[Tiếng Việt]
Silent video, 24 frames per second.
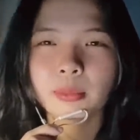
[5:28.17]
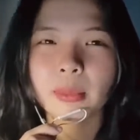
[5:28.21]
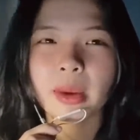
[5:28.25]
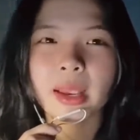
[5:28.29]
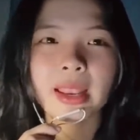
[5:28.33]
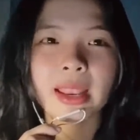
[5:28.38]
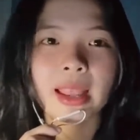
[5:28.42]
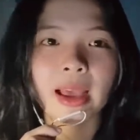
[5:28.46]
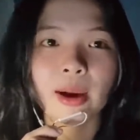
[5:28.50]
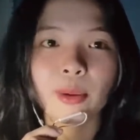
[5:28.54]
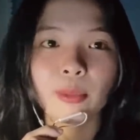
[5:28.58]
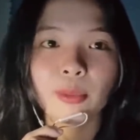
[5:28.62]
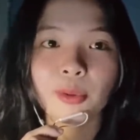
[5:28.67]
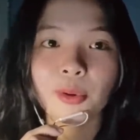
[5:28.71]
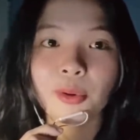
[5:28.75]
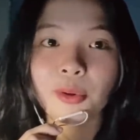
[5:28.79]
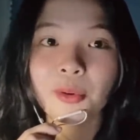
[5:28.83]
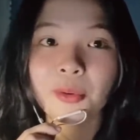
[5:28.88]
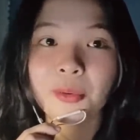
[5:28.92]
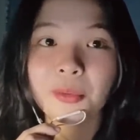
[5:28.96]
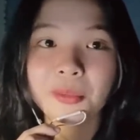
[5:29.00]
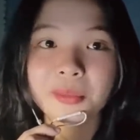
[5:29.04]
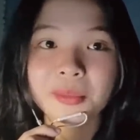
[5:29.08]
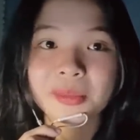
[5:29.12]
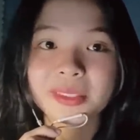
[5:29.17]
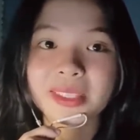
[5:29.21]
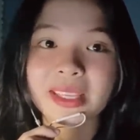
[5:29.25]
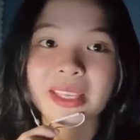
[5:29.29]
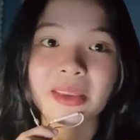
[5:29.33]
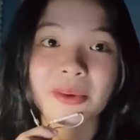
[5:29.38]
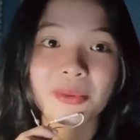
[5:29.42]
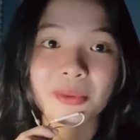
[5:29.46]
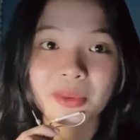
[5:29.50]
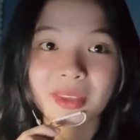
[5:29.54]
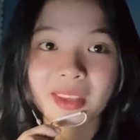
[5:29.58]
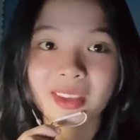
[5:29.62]
may là không có
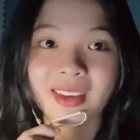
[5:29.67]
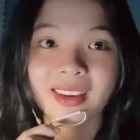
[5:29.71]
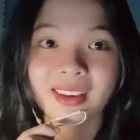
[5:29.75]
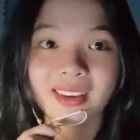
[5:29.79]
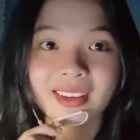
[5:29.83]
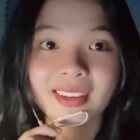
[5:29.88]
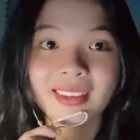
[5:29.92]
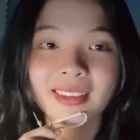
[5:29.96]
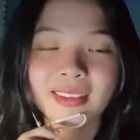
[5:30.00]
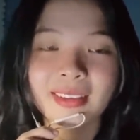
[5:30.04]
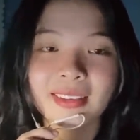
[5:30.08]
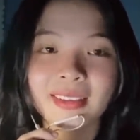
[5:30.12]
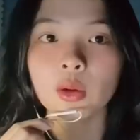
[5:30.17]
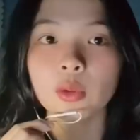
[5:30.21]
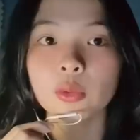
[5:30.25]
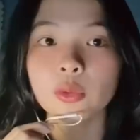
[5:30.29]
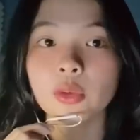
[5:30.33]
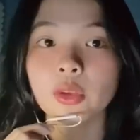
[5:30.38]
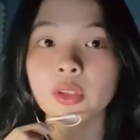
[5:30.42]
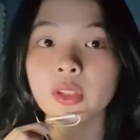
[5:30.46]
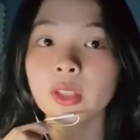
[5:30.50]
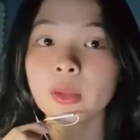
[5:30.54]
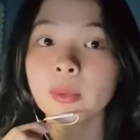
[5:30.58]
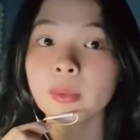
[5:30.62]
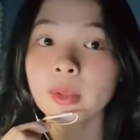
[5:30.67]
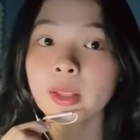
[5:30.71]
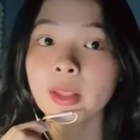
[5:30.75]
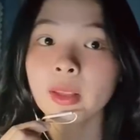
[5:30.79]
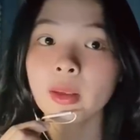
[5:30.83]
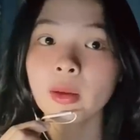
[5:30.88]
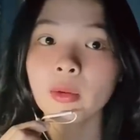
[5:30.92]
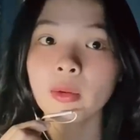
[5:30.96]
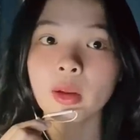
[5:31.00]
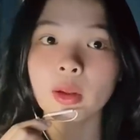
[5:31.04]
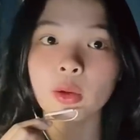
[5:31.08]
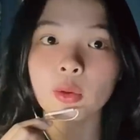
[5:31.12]
sẹo gì hết câu chuyện tiếp
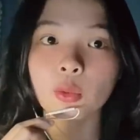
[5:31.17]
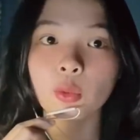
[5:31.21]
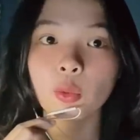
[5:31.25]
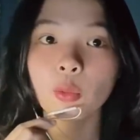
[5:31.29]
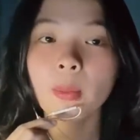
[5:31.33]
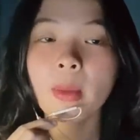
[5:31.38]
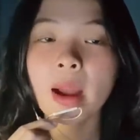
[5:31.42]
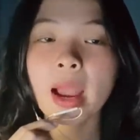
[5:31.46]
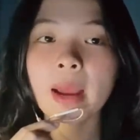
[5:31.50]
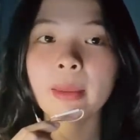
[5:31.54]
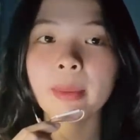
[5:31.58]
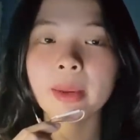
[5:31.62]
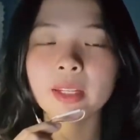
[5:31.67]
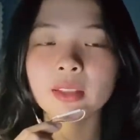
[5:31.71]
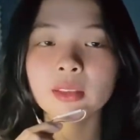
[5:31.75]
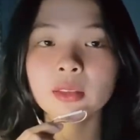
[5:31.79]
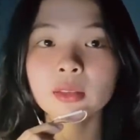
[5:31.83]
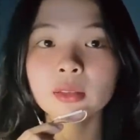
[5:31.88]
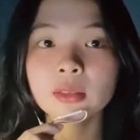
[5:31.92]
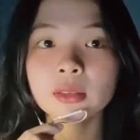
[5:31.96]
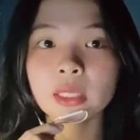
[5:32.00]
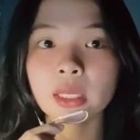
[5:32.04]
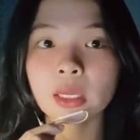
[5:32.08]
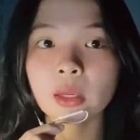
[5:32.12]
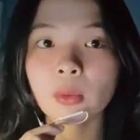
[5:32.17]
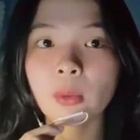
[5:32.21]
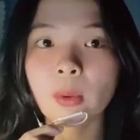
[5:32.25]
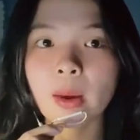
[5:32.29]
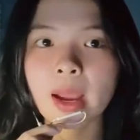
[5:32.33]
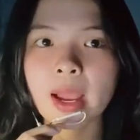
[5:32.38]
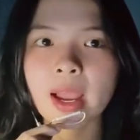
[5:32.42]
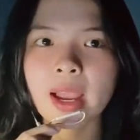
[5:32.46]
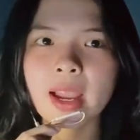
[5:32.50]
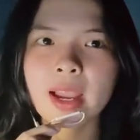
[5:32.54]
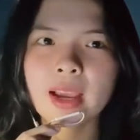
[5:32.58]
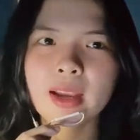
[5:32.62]
theo là của ba bạn thương trải
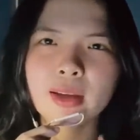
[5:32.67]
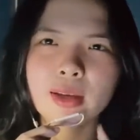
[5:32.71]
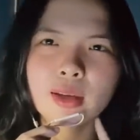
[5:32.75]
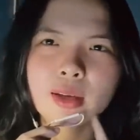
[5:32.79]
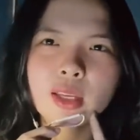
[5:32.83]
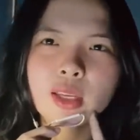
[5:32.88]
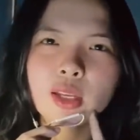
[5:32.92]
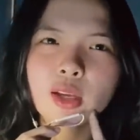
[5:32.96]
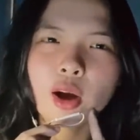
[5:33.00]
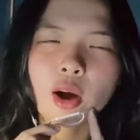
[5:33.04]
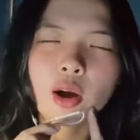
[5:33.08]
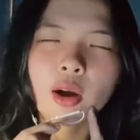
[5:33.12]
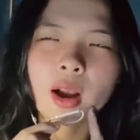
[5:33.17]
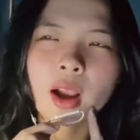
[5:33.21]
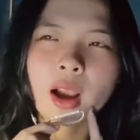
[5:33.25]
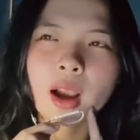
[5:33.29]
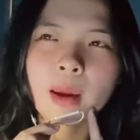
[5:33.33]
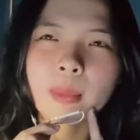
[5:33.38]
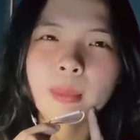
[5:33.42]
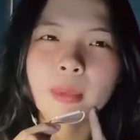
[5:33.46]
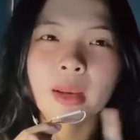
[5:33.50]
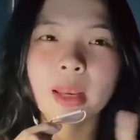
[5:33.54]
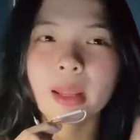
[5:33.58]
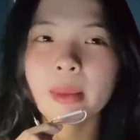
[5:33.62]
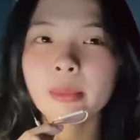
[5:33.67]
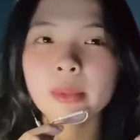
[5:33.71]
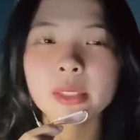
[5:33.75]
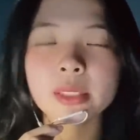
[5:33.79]
qua khi còn 15 à,